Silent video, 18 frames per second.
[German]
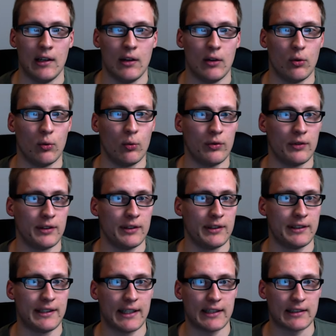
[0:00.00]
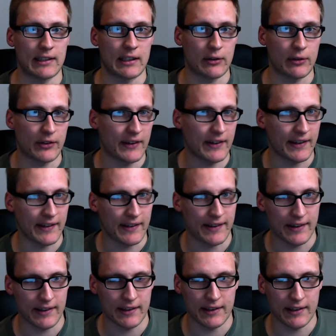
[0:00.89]
Und ja, daraus ist
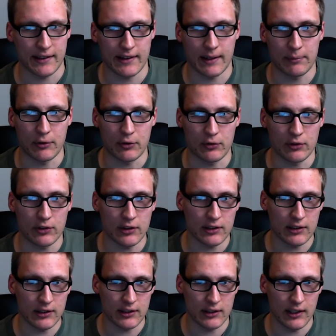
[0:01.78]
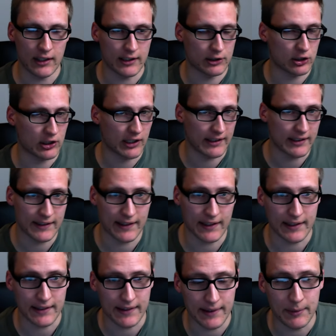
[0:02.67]
das Rezept äh, entstanden. Es ist
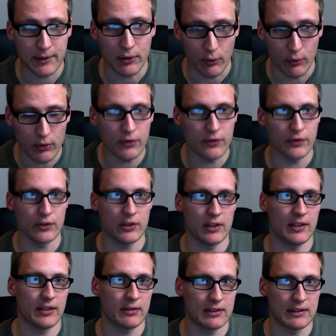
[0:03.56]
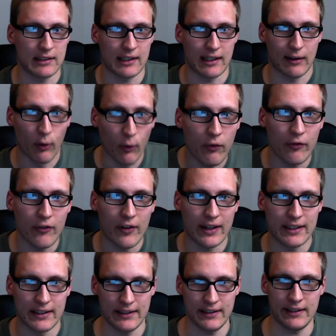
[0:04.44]
halt ziemlich ungewöhnlich und
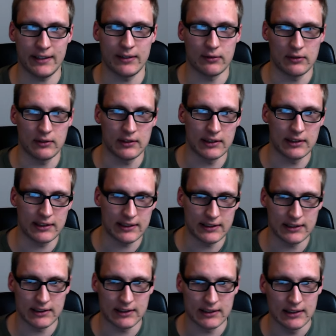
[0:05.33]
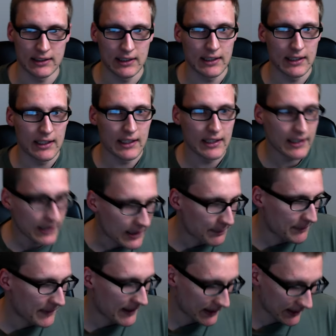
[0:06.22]
aufwendig und äh,
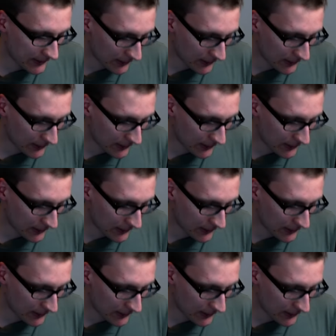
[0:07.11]
gibt es halt